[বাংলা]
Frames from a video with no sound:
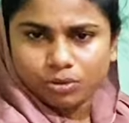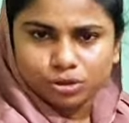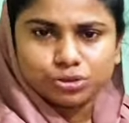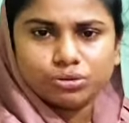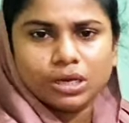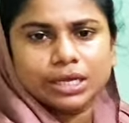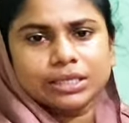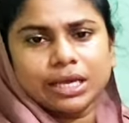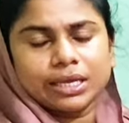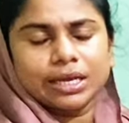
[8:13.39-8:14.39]
কষ্ট লেগে
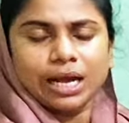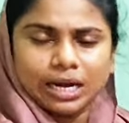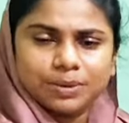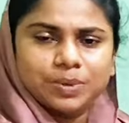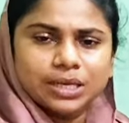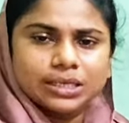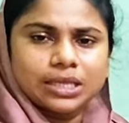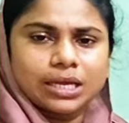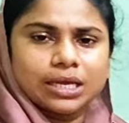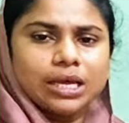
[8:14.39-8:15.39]
থাকে খারাপ লেগে
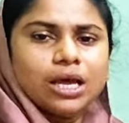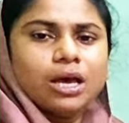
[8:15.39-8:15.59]
থাকে